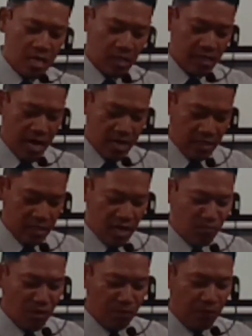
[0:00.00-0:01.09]
dan ia
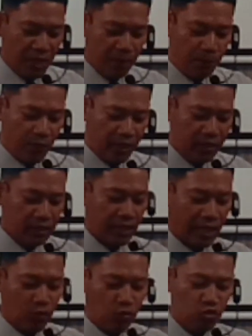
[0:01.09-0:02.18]
memberi
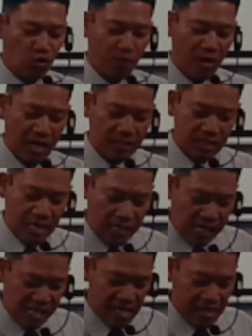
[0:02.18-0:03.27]
perintah untuk
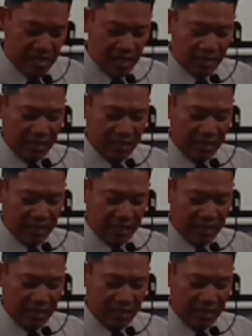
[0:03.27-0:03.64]
mengajarkan nyanyian